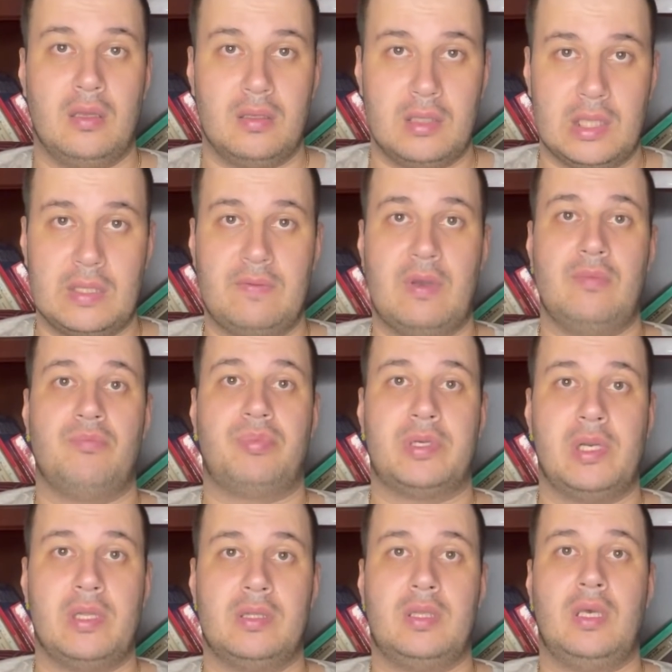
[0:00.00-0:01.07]
Над вами
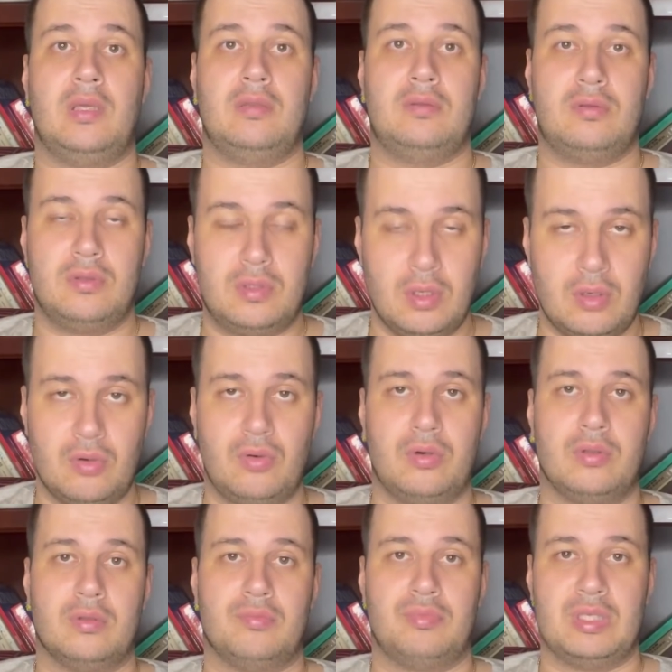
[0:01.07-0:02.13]
пролетает
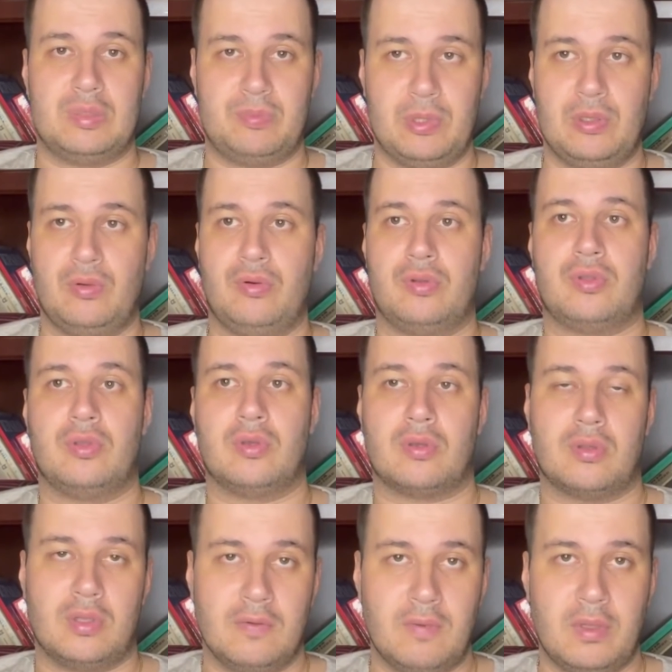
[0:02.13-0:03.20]
дрон, беспилотник.
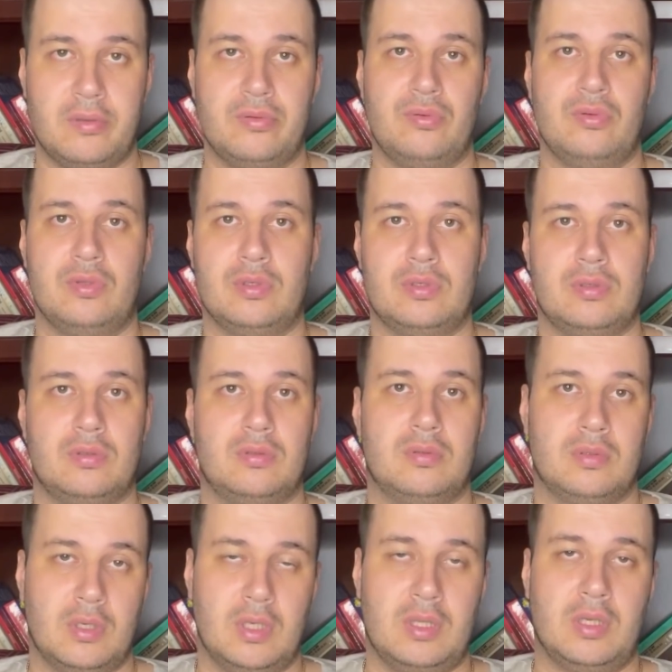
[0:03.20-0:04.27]
Не волнуйтесь,
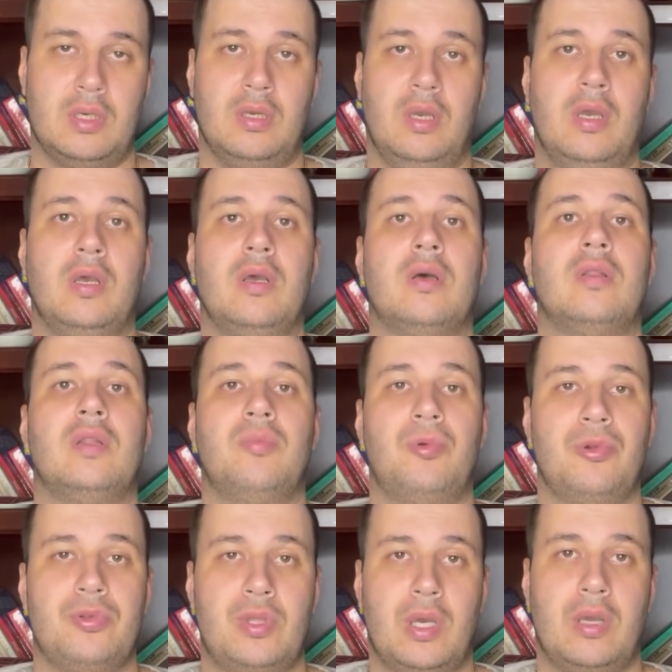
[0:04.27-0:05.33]
это
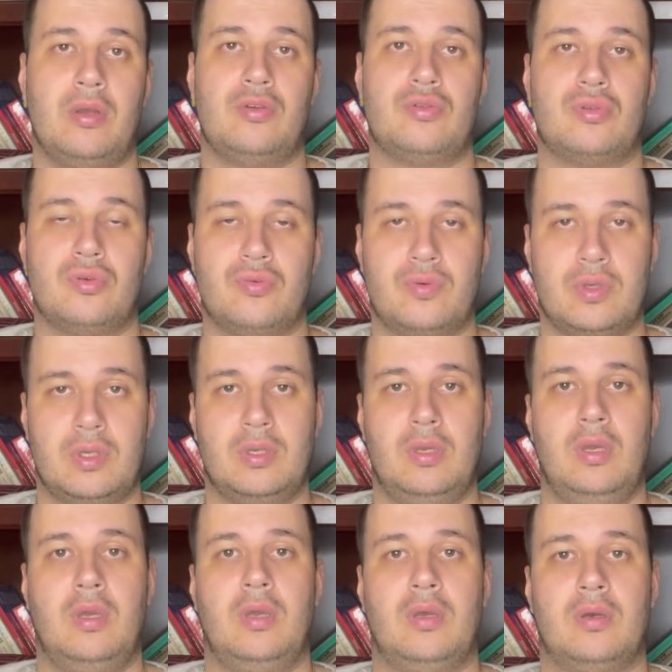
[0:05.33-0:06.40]
наблюдают, что вы,
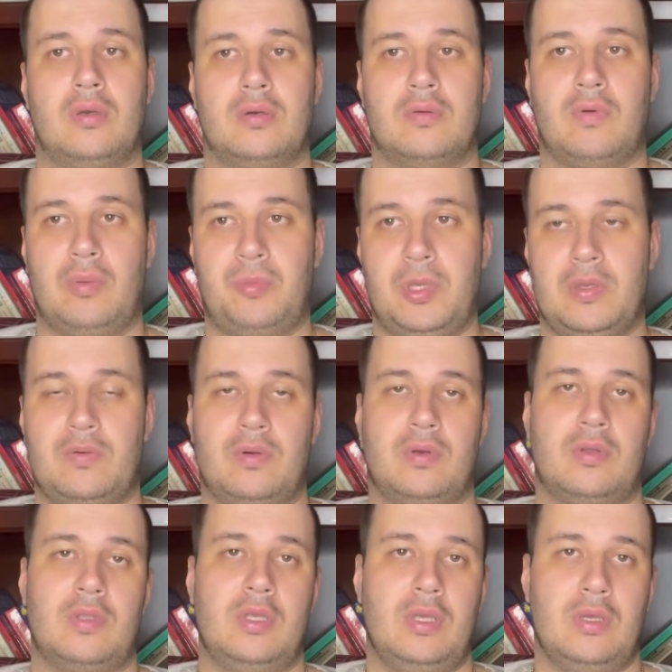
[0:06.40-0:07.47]
э,
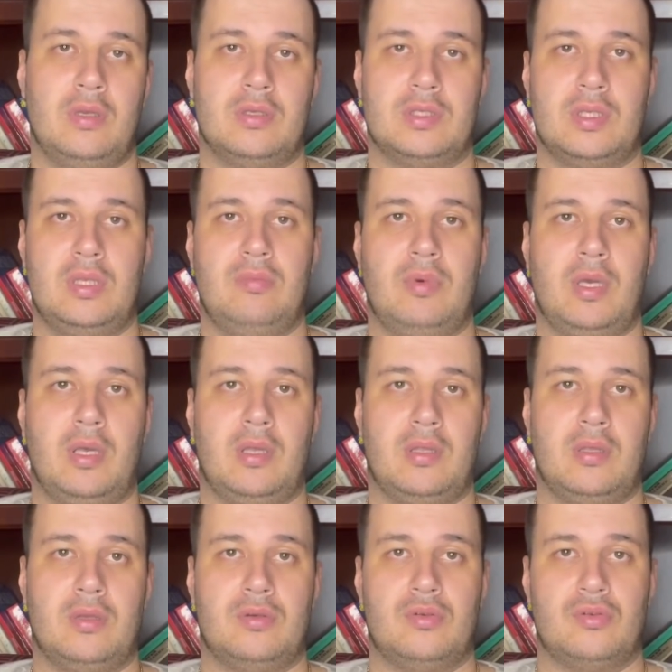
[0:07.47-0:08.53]
во-первых, не
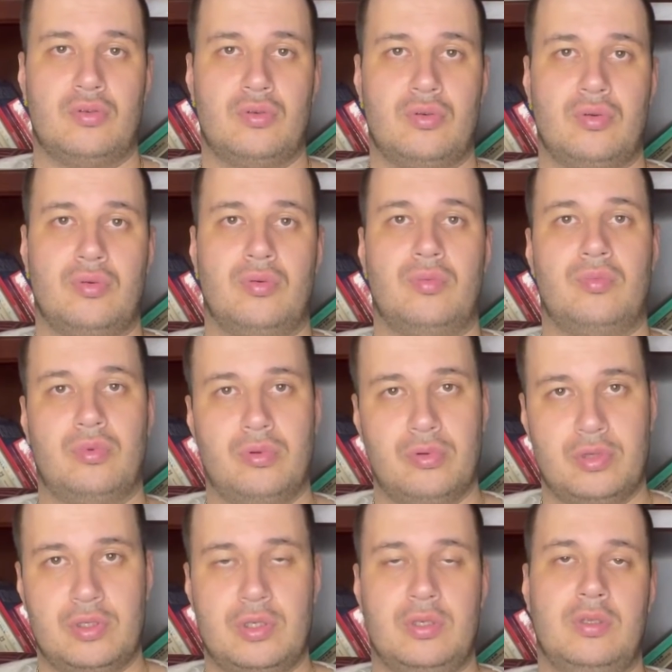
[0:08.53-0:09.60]
занимаете чужую
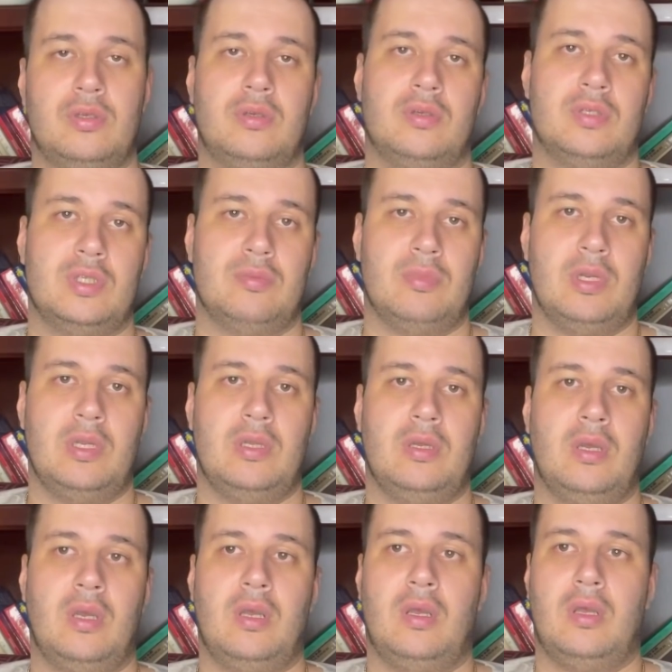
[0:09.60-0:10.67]
площадь
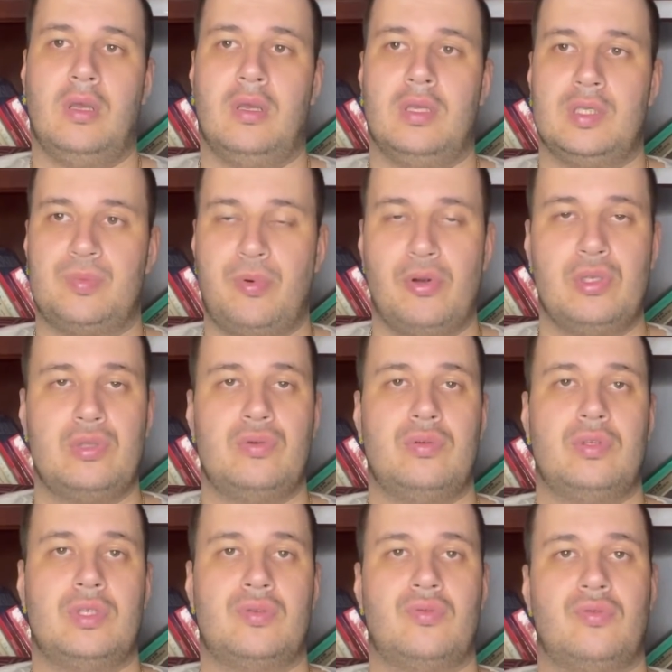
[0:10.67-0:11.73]
земли,
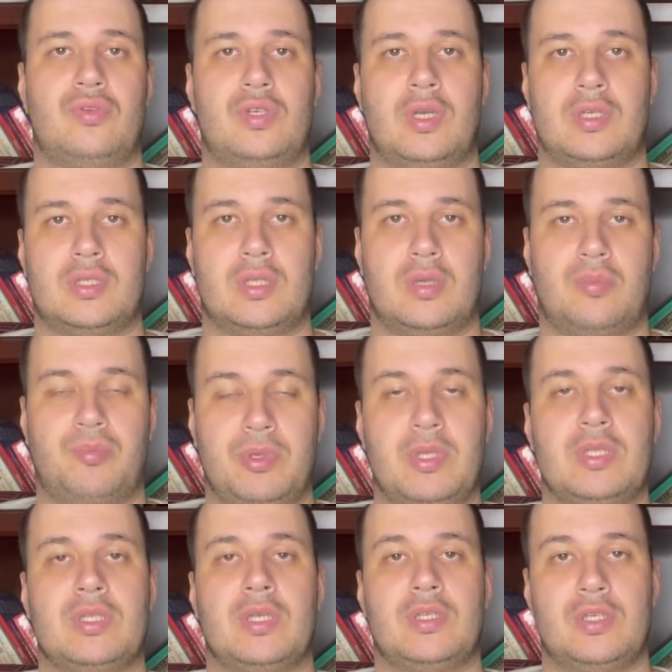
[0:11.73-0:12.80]
используете свой участок по
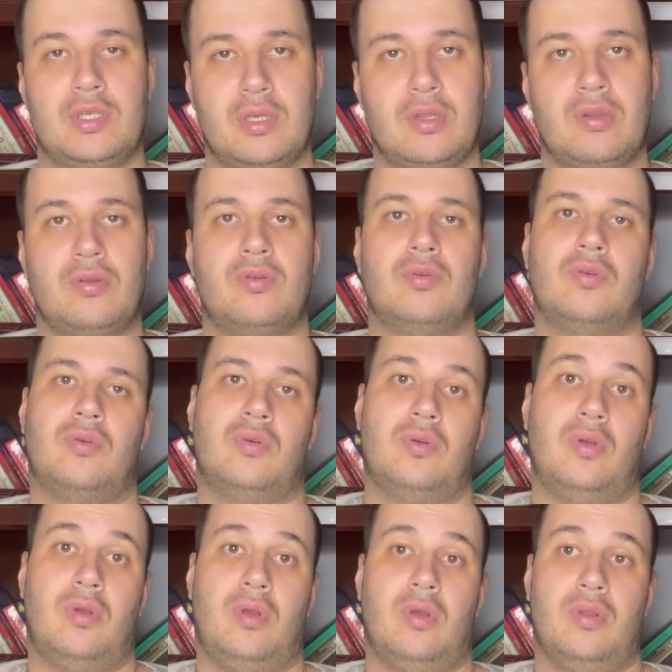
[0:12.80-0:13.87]
назначению,
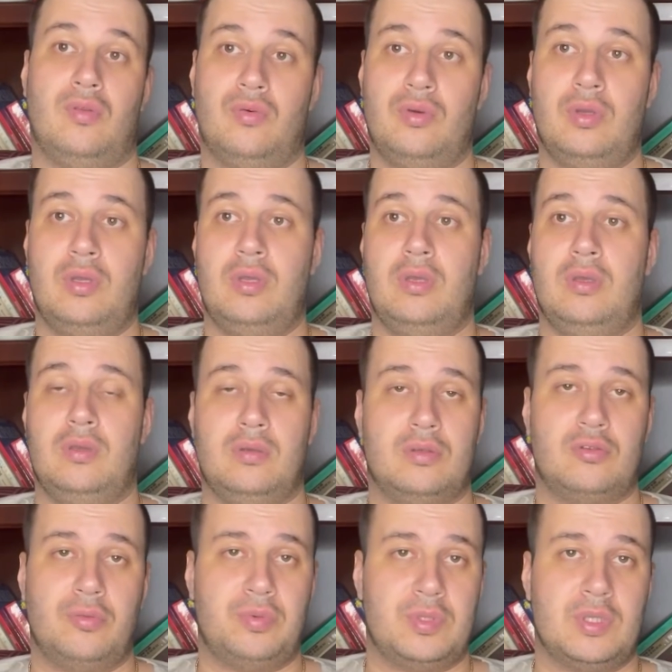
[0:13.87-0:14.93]
ну и,
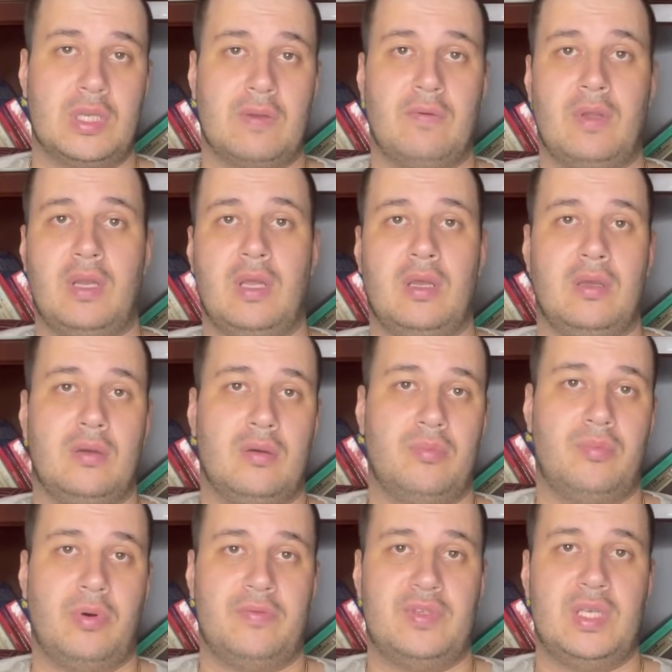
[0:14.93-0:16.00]
собственно говоря,
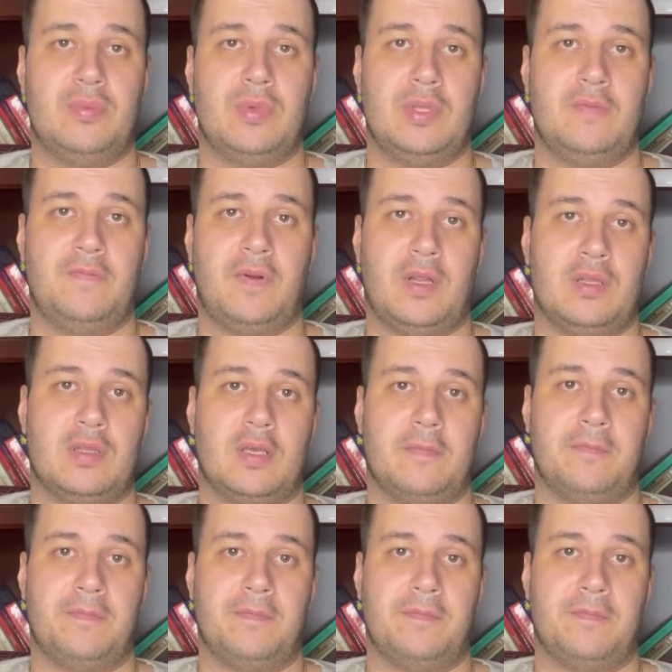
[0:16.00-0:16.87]
по всем иным фронтам.